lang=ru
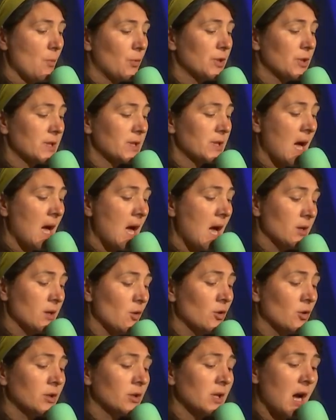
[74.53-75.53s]
Пускай
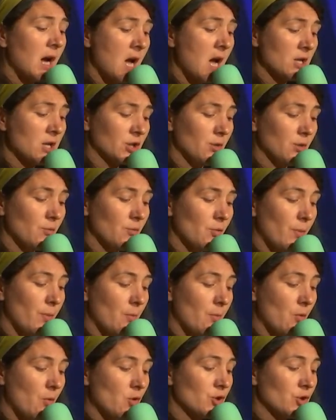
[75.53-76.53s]
Он каждому
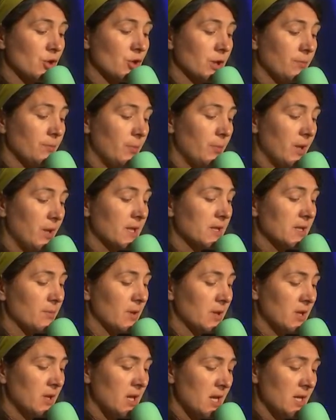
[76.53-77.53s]
поможет
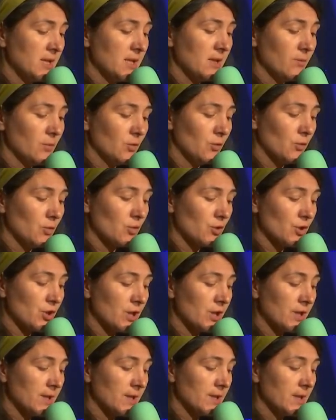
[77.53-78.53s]
пересмотреть земную
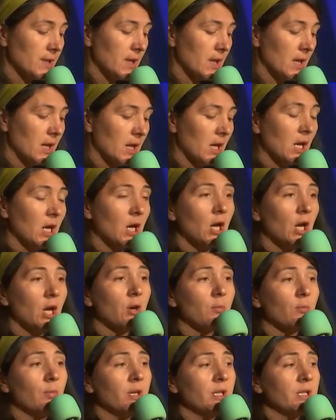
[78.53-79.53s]
жизнь,
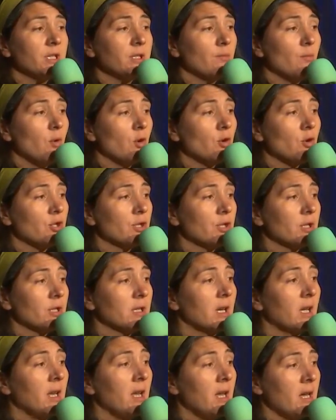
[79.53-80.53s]
быть может,
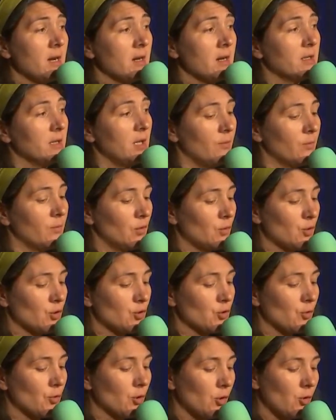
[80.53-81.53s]
грех нам
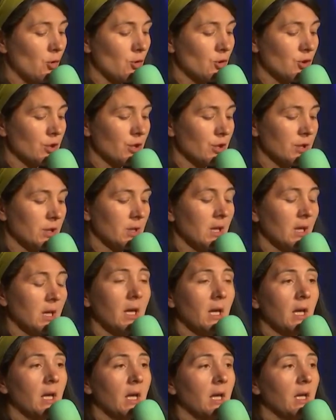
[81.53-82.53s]
душу гложет,
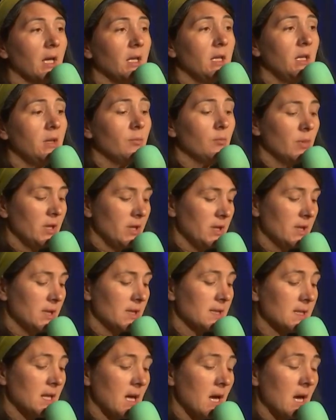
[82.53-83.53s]
и мы не
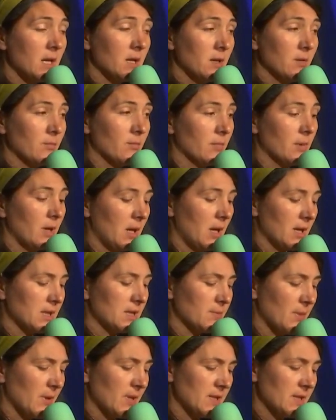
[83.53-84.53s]
знаем, как
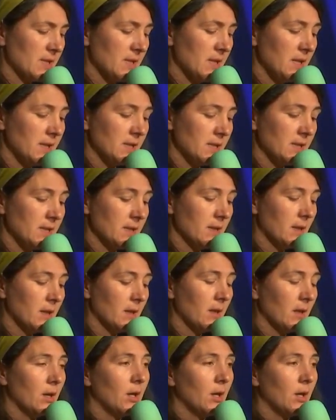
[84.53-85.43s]
спастись.